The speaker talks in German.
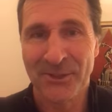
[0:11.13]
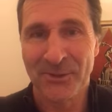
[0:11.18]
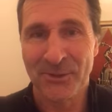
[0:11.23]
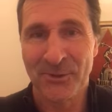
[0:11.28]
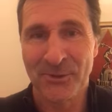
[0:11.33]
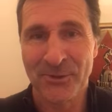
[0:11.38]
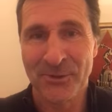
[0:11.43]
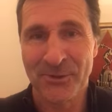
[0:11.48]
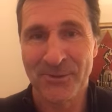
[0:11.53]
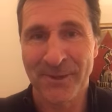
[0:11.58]

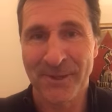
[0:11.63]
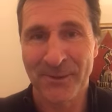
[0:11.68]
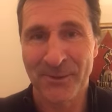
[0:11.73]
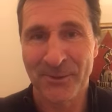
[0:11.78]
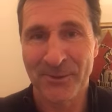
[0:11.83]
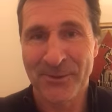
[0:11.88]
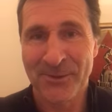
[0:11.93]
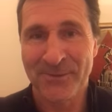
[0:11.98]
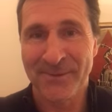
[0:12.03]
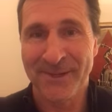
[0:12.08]
und so weiter
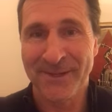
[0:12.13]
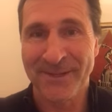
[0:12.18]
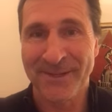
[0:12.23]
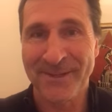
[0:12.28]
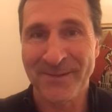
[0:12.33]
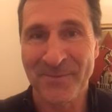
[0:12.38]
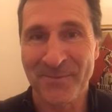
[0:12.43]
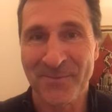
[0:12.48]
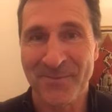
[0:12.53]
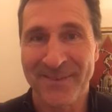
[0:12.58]
und so
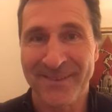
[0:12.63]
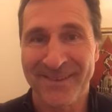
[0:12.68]
weiter.